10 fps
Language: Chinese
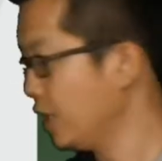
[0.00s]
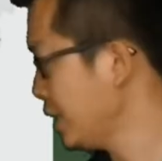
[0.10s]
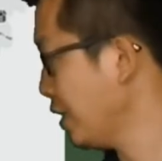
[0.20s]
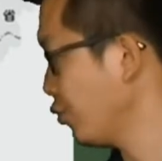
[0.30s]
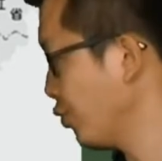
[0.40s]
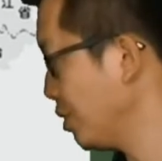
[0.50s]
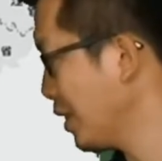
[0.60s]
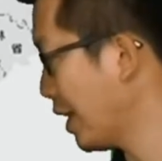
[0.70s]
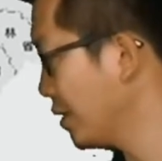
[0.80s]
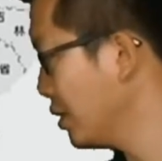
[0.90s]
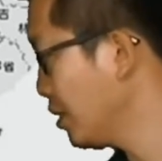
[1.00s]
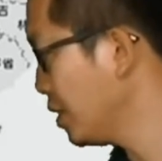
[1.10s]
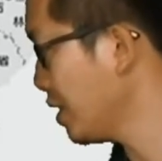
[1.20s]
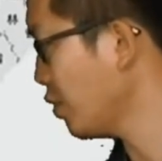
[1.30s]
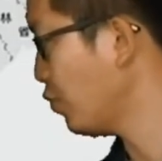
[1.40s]
像云南、
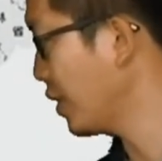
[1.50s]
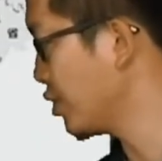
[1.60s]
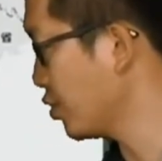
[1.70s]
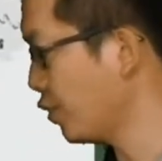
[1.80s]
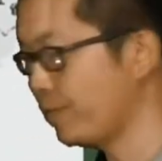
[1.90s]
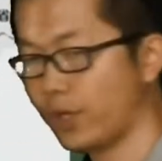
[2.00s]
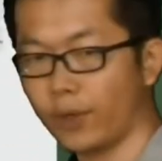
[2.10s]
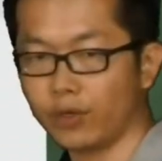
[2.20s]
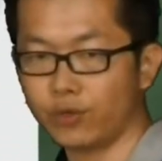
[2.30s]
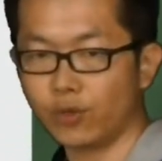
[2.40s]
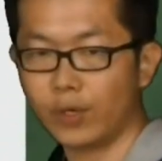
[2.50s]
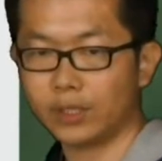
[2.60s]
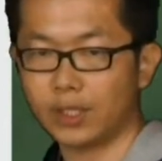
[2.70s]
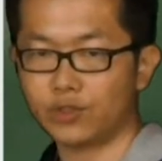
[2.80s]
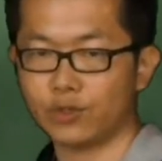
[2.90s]
像贵州，有没有？云
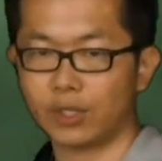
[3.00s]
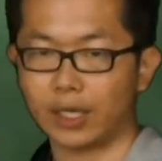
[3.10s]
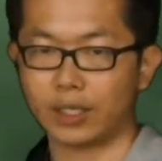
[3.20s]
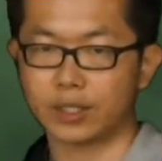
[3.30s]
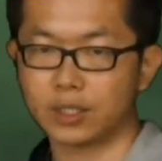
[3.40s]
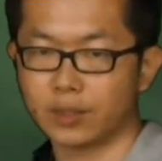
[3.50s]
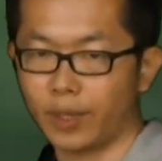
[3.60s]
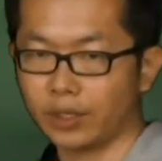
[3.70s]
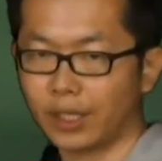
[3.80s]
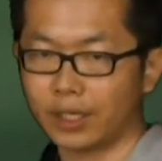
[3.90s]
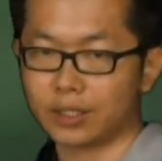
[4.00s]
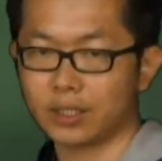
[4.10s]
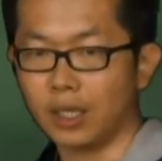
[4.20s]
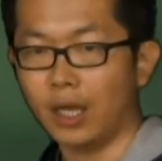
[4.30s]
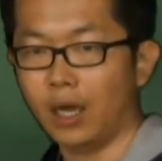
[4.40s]
贵地区它也是什么？它也
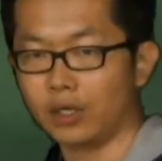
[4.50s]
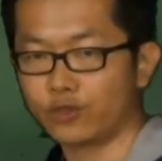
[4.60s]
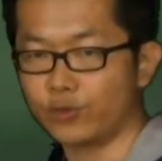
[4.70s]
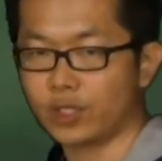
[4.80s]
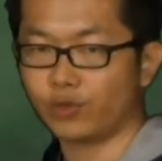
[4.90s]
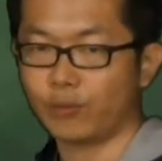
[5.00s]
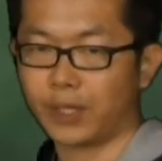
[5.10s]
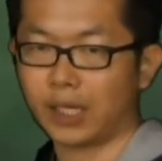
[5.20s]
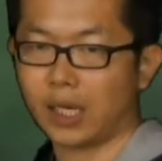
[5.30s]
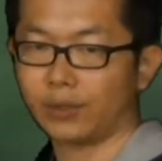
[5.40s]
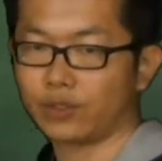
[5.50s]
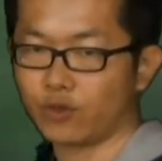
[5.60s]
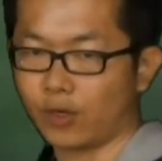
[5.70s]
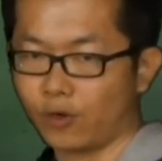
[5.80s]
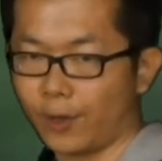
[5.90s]
是呃出生率偏高的
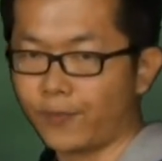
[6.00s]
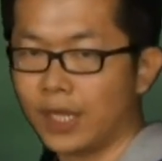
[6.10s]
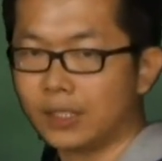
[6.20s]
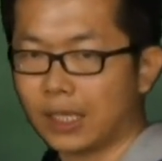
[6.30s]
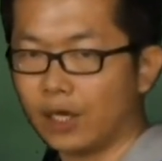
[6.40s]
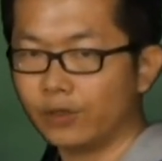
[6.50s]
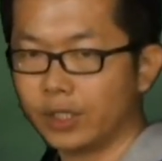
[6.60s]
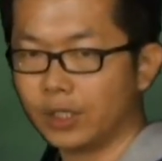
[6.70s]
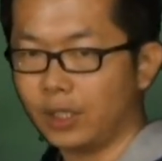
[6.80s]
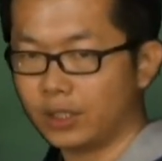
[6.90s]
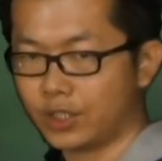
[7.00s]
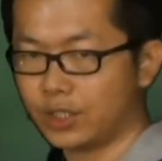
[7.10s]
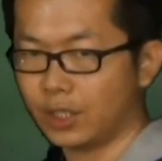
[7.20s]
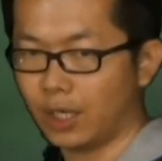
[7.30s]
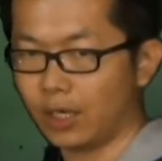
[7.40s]
状况。然后呢，
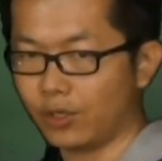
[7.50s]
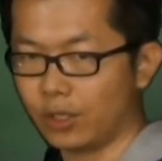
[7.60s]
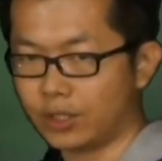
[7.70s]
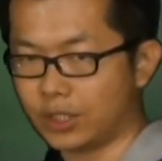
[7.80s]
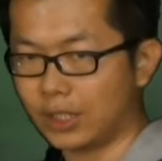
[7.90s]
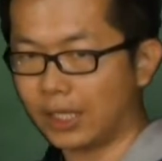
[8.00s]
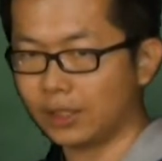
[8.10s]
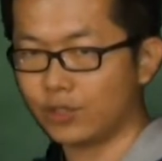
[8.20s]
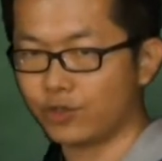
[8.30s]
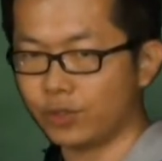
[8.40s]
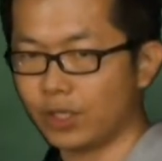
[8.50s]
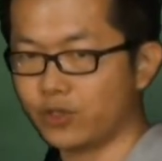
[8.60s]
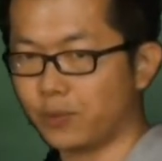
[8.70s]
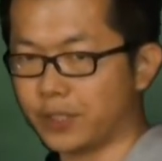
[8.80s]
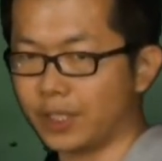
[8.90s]
其呃其他地区呢
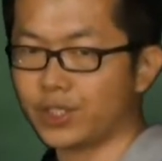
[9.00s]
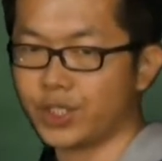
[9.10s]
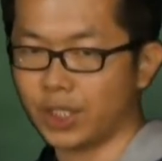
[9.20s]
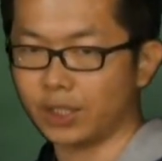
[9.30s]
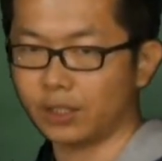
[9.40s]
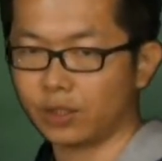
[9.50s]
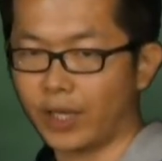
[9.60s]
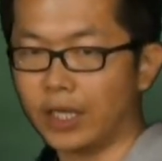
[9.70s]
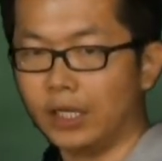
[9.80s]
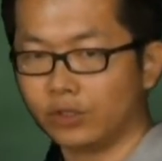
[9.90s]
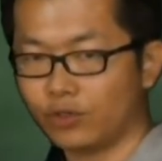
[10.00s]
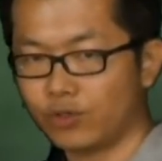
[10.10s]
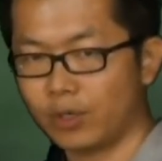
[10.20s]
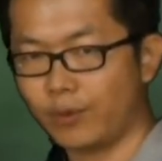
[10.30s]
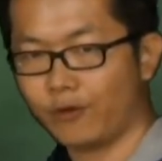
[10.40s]
就比较浅了，对不对？同
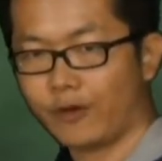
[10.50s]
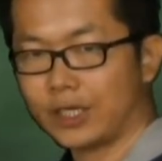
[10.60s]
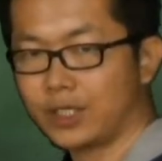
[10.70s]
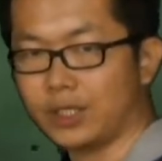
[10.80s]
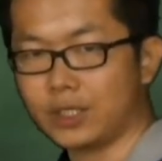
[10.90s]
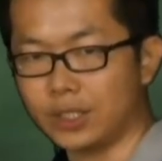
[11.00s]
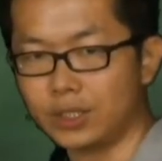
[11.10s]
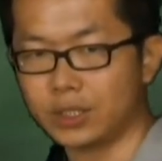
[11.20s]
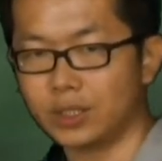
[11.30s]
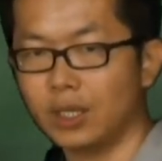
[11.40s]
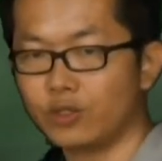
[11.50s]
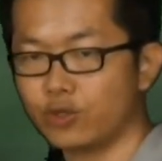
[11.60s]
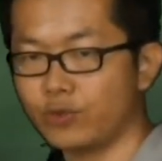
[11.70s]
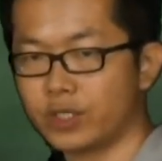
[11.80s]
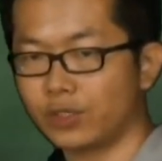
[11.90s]
学有没有发现，其实
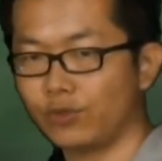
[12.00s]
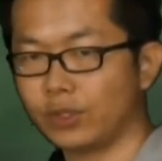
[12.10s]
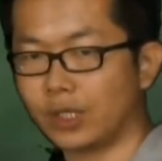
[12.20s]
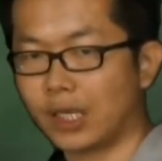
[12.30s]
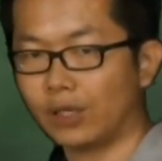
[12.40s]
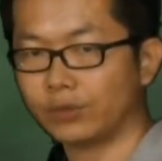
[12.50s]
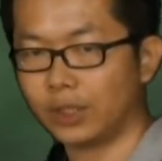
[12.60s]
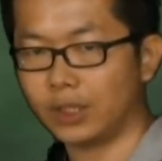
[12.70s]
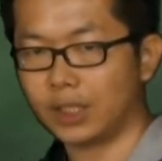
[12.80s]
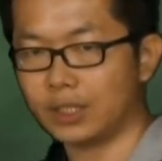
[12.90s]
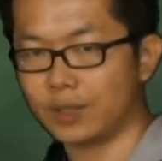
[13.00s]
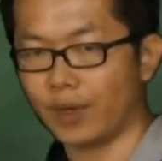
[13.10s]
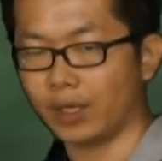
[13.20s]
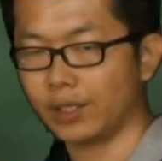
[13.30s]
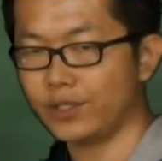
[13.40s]
出生率的高低跟什
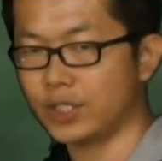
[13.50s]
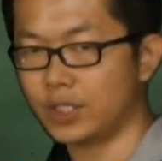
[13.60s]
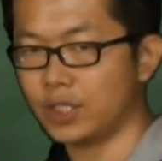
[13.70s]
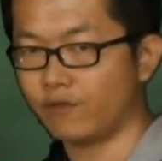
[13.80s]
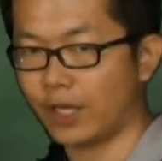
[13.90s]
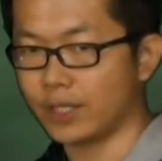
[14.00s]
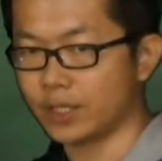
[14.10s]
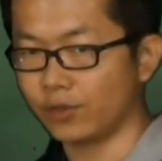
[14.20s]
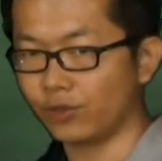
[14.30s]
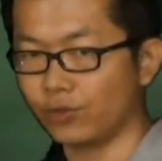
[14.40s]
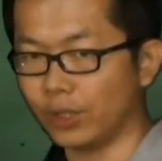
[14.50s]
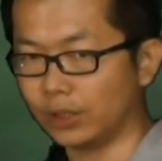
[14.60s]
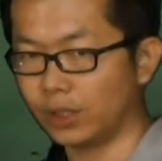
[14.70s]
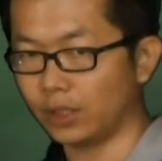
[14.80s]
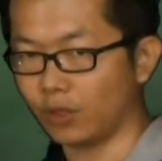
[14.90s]
么？跟经济发展程度
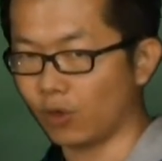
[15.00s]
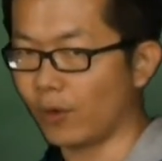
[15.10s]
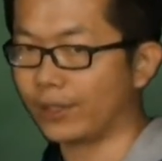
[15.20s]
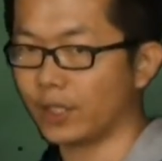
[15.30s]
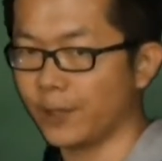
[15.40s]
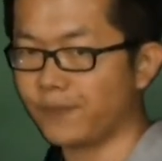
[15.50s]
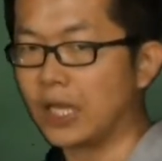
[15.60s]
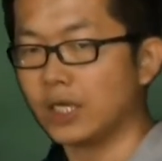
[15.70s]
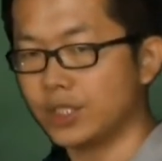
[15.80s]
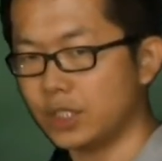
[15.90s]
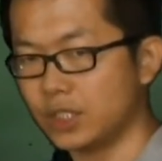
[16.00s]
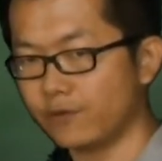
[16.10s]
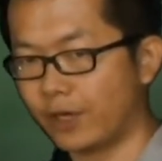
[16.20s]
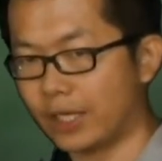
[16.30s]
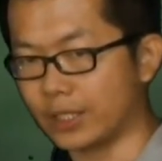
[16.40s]
一定有关联。经
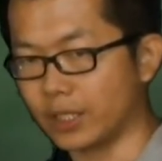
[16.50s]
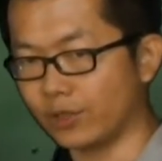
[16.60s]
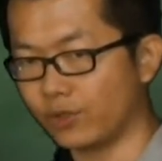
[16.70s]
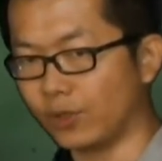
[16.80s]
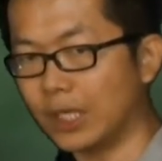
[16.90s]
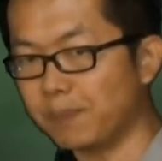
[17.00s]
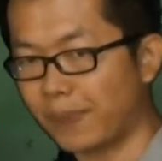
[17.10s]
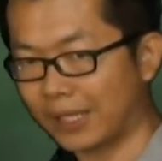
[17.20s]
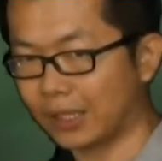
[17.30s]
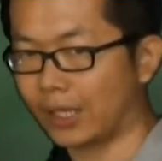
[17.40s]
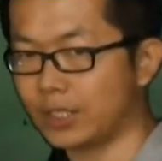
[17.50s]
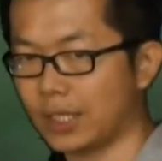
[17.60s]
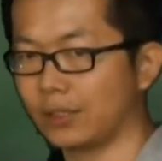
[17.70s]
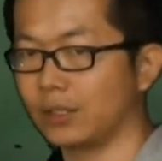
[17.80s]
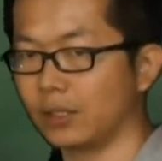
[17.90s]
济发展程度一般来
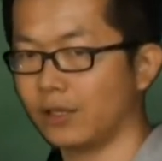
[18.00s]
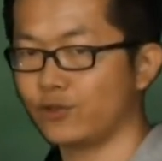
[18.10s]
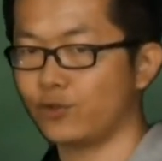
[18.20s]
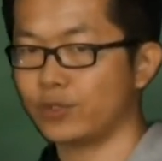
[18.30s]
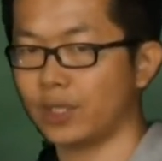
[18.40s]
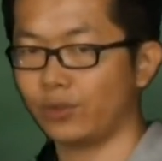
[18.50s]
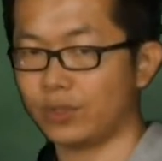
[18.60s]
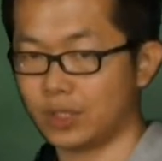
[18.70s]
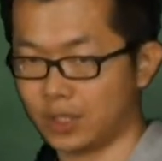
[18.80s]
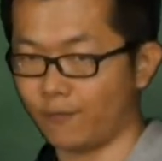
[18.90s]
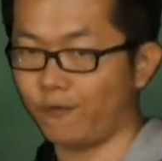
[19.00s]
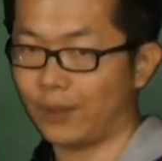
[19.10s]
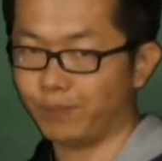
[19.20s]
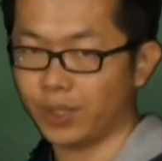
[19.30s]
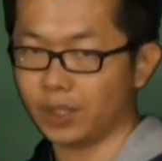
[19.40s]
讲呢，跟出生率是成
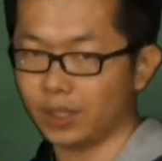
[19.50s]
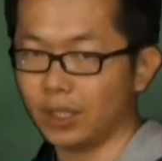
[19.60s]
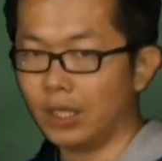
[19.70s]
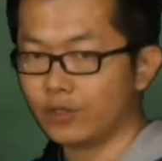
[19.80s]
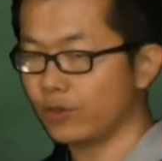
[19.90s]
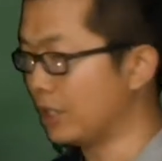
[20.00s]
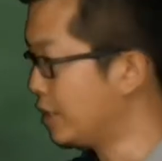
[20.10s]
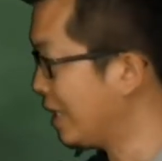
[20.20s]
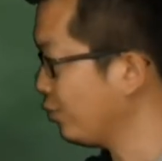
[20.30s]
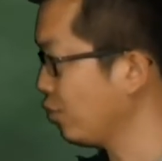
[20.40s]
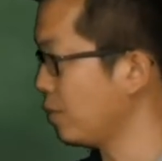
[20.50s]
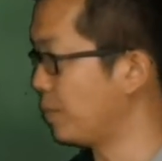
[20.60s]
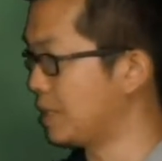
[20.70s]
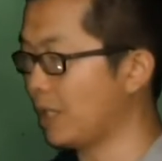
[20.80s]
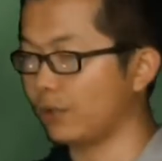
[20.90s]
反比的，所以相对
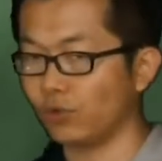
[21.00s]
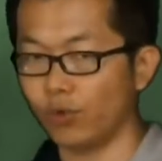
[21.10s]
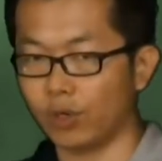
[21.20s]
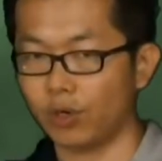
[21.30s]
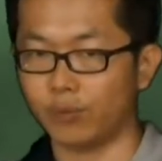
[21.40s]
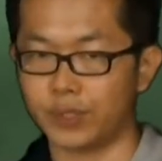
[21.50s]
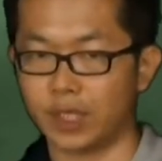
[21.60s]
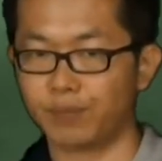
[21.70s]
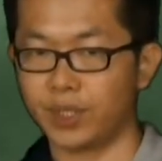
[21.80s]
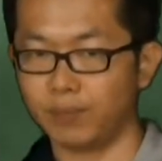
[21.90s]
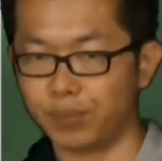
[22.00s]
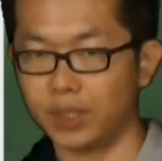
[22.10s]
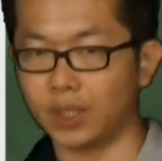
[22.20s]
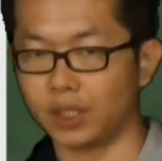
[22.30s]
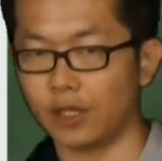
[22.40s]
比较落。后。后比较偏
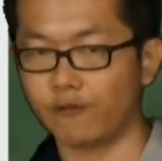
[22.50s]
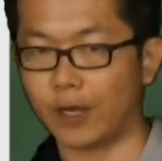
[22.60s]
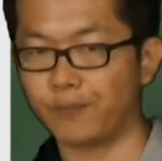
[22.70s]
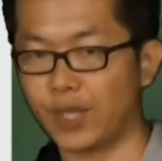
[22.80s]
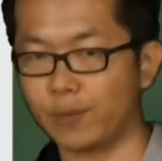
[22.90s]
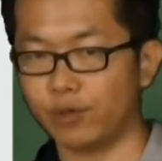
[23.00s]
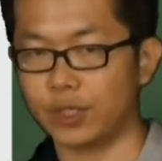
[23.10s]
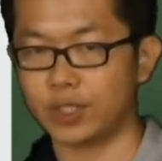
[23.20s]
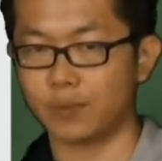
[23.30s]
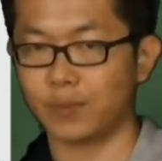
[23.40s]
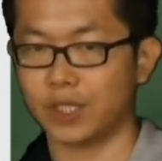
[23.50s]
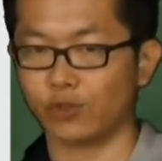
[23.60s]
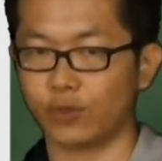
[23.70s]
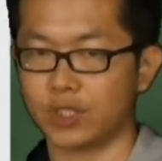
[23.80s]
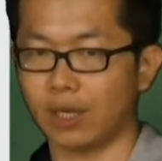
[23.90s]
僻的地方，他们会生比
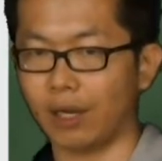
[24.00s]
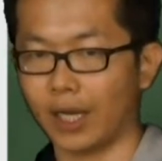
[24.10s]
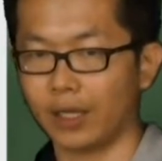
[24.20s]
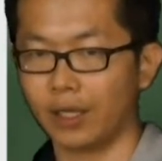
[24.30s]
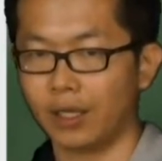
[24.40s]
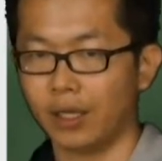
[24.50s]
较多小孩。